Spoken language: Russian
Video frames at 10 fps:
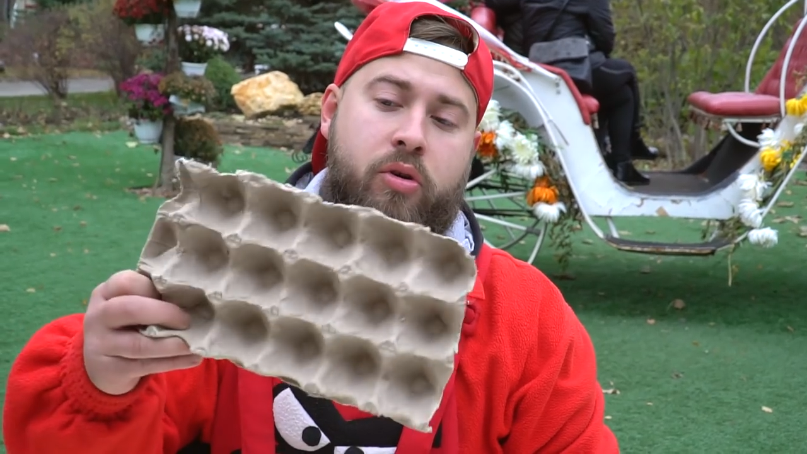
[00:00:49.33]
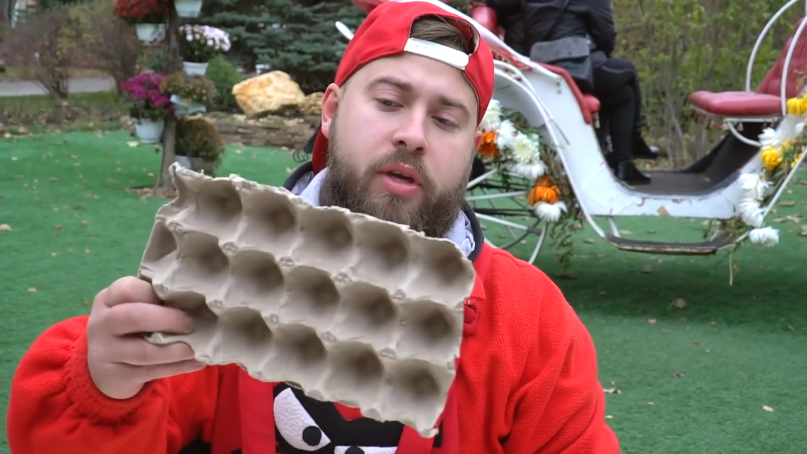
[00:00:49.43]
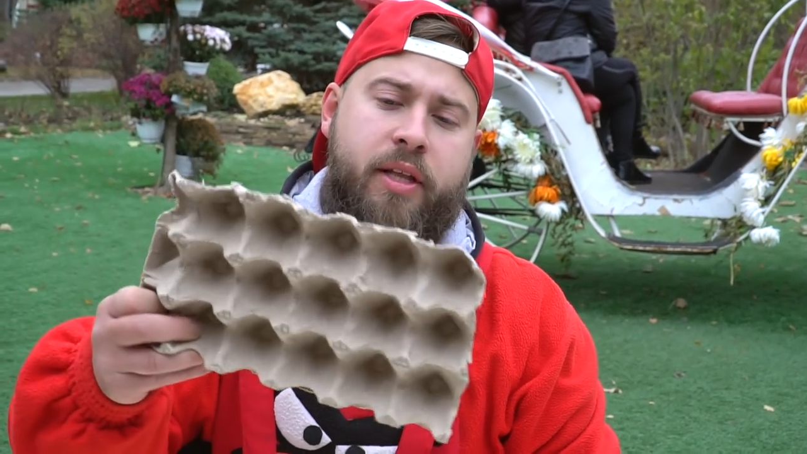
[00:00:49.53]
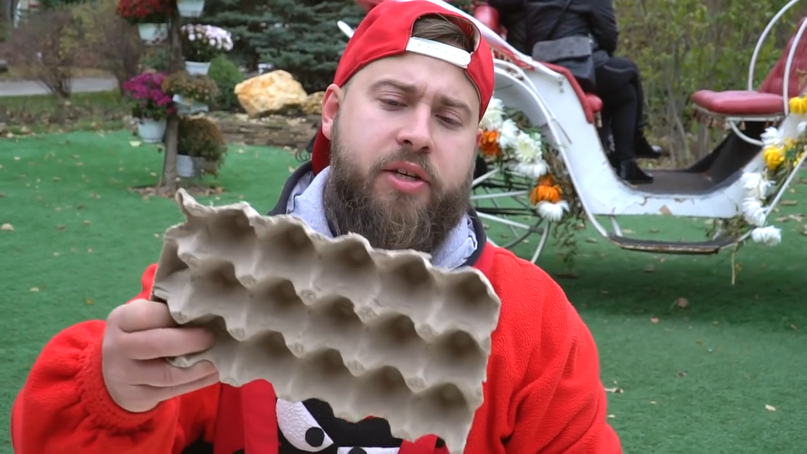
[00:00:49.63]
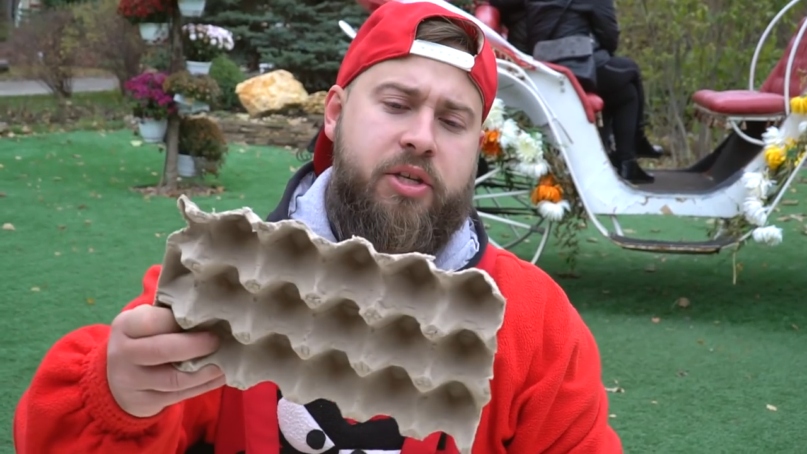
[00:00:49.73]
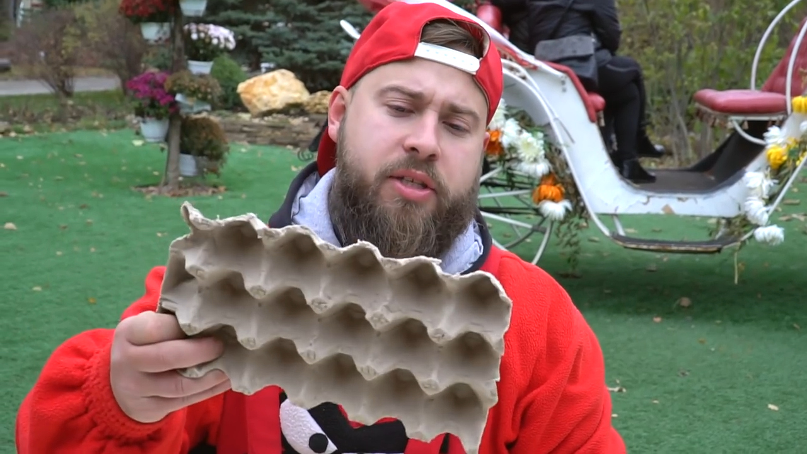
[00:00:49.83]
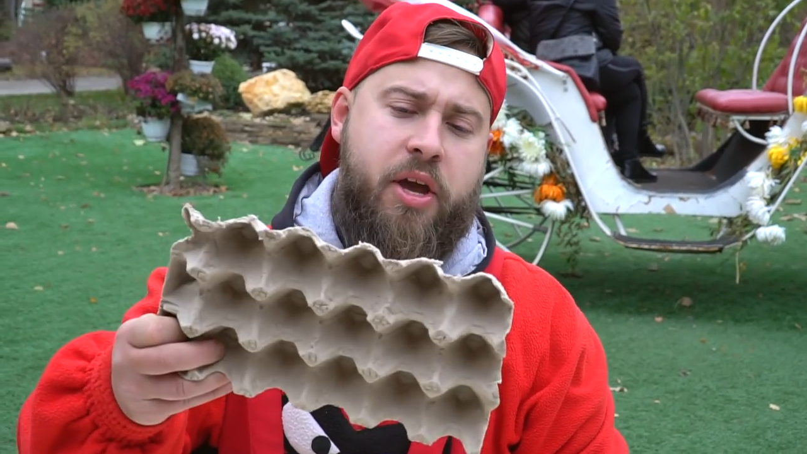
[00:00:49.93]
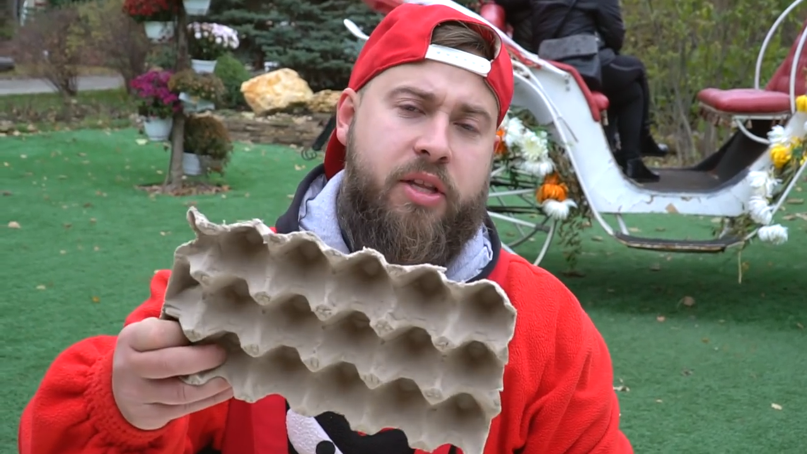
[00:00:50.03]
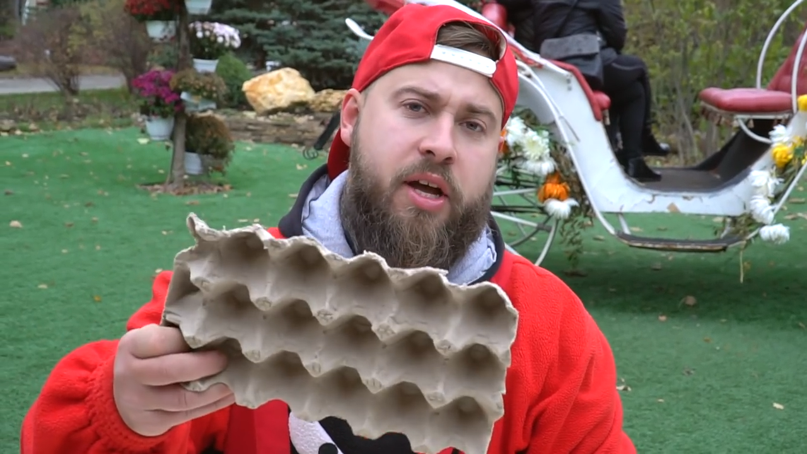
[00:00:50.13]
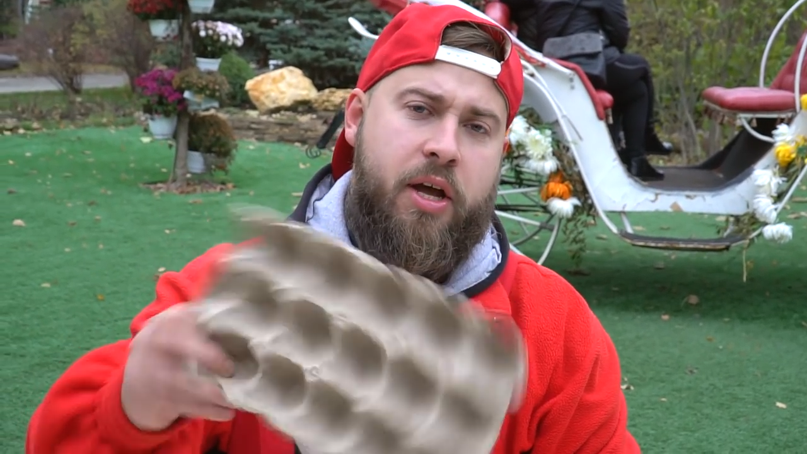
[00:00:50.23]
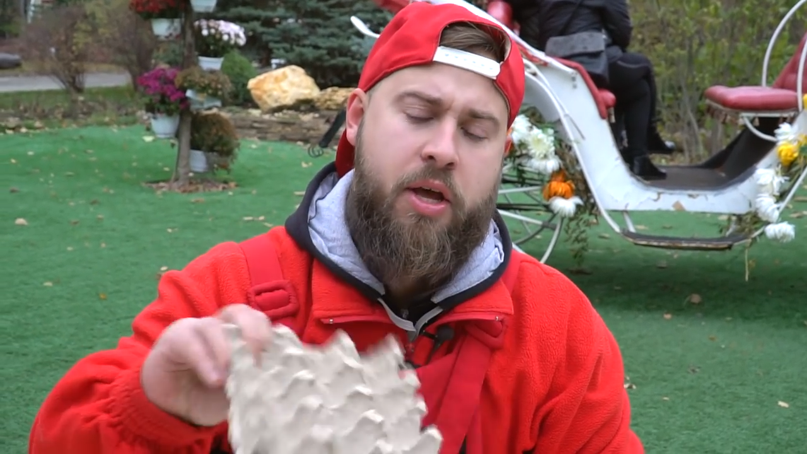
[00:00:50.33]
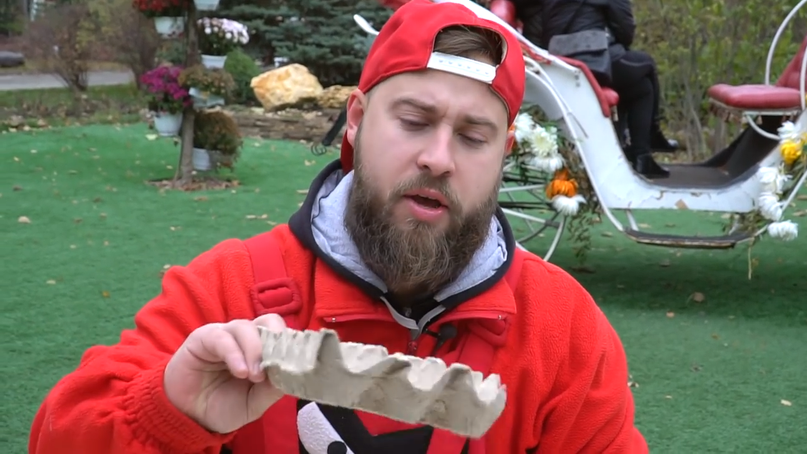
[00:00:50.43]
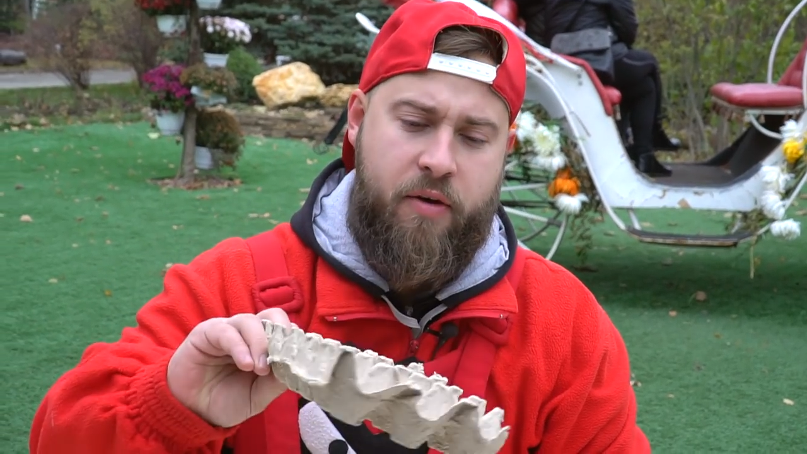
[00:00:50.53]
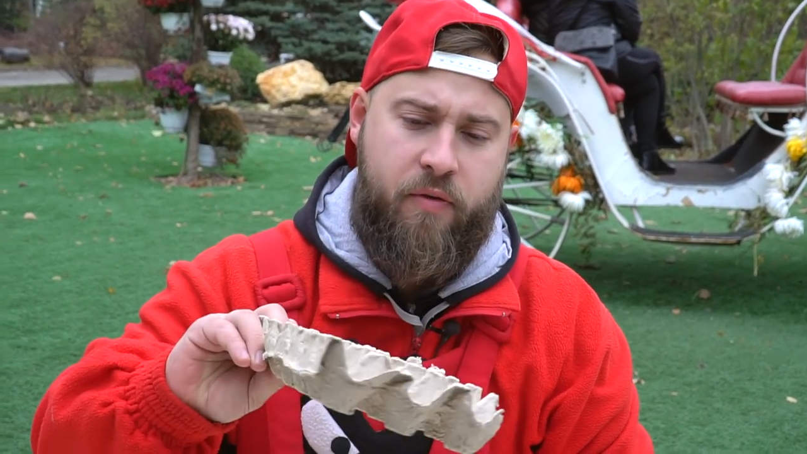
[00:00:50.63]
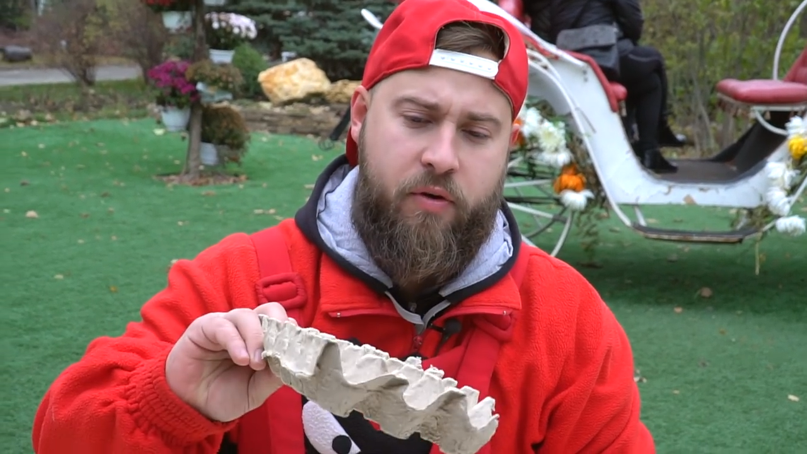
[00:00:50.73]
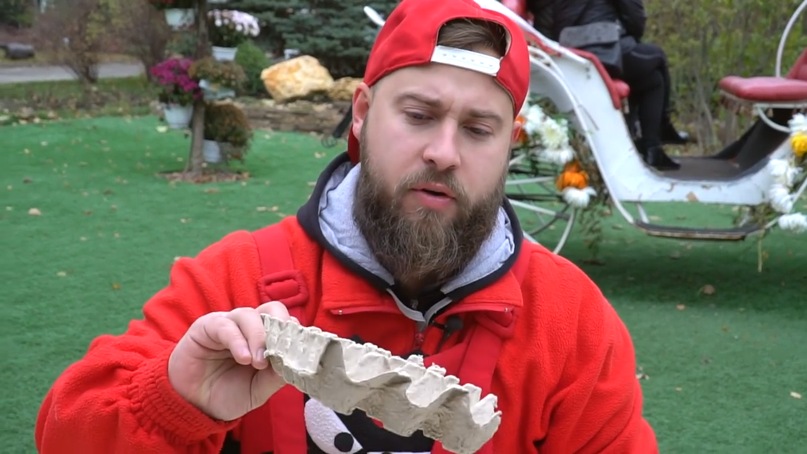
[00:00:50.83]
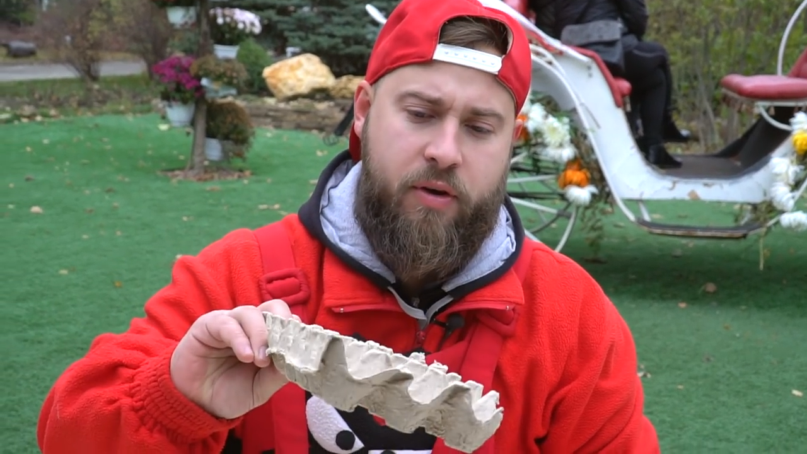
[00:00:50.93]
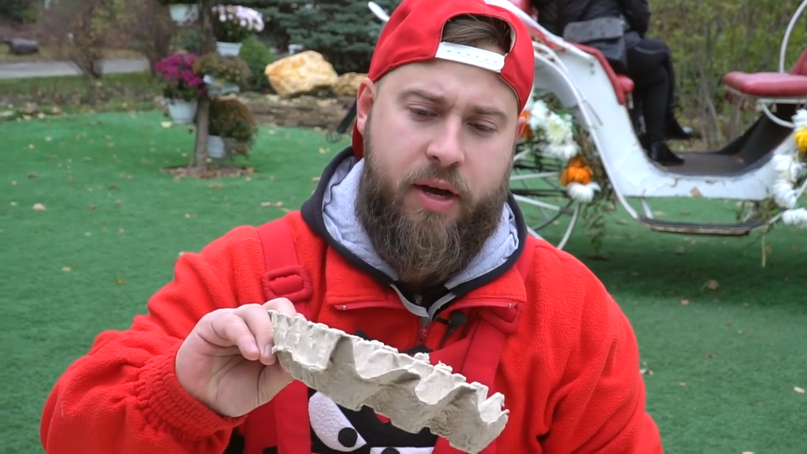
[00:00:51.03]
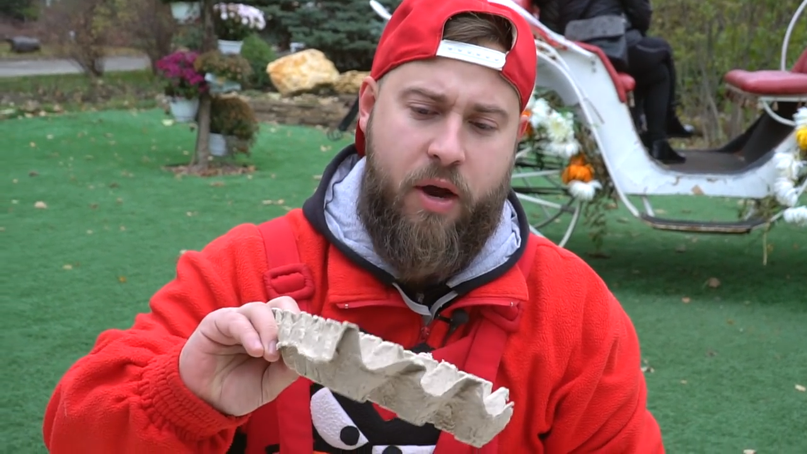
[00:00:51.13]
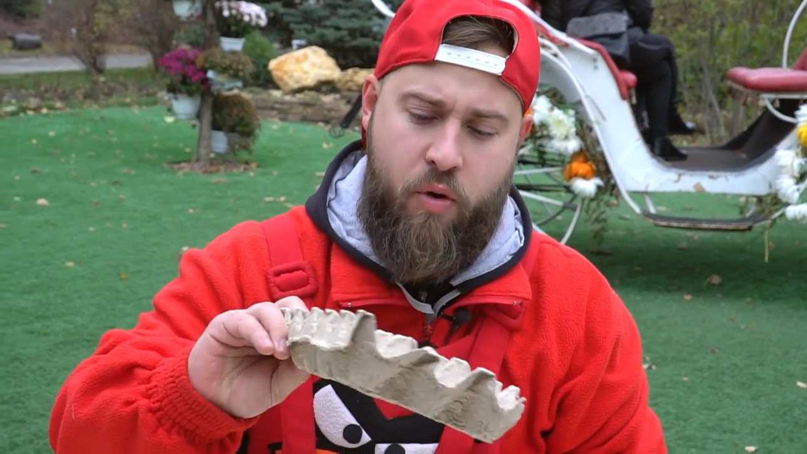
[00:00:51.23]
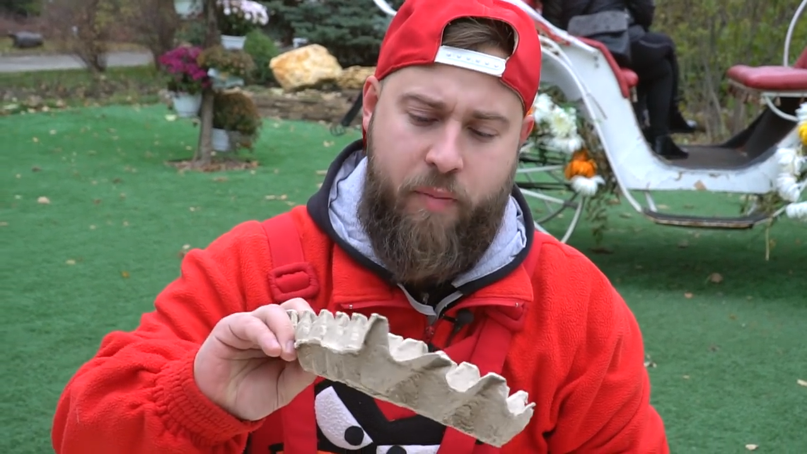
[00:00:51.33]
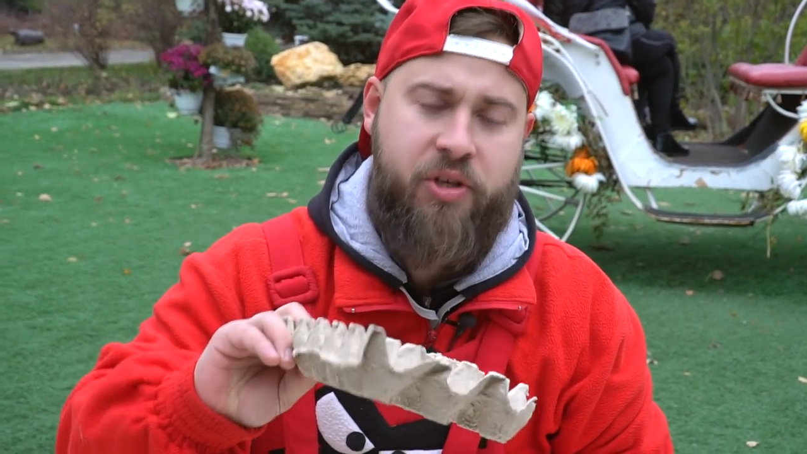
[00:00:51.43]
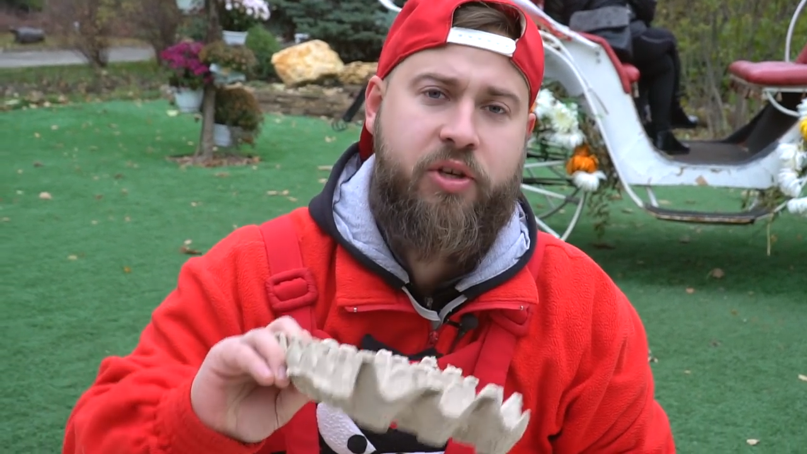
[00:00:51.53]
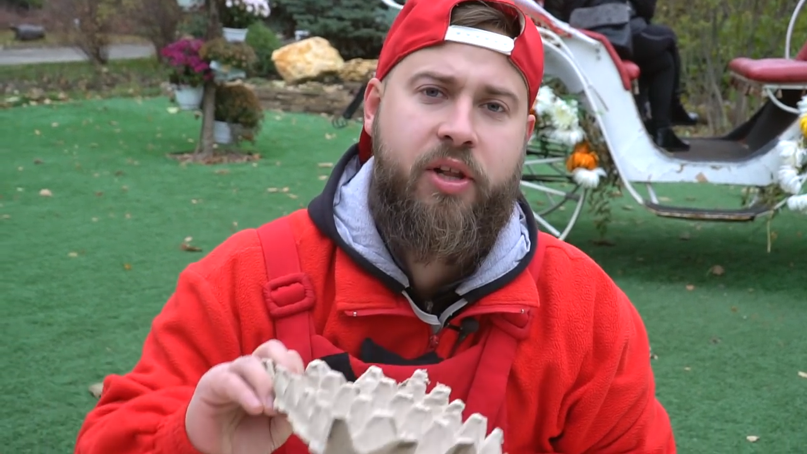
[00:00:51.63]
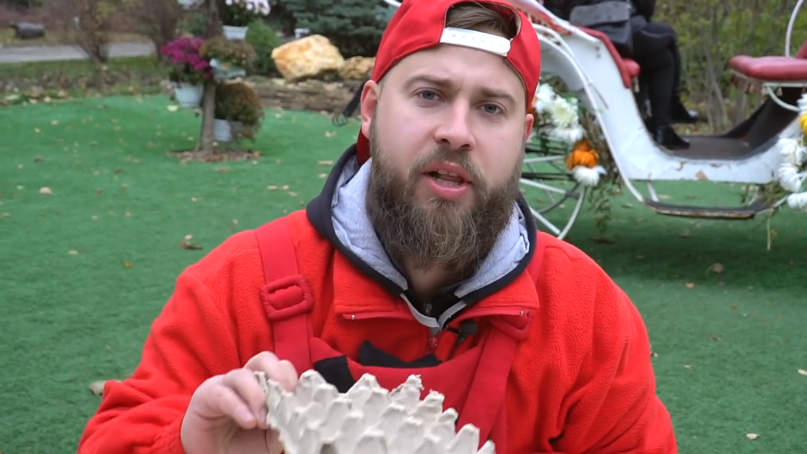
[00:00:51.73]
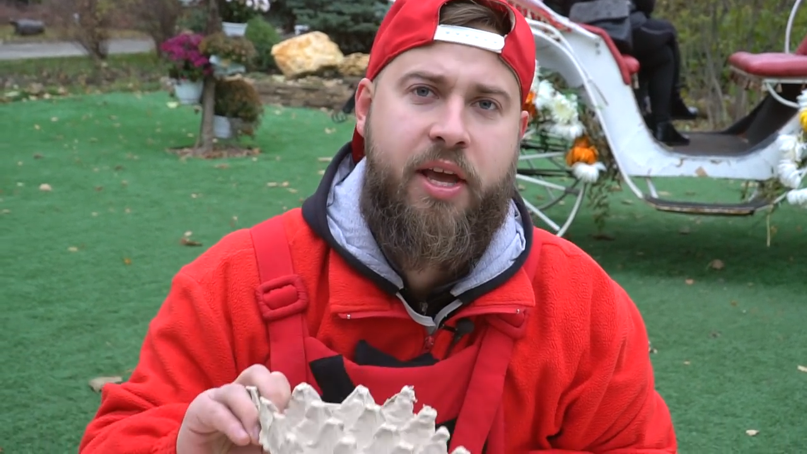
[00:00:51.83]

я даже не знаю, это коробочка для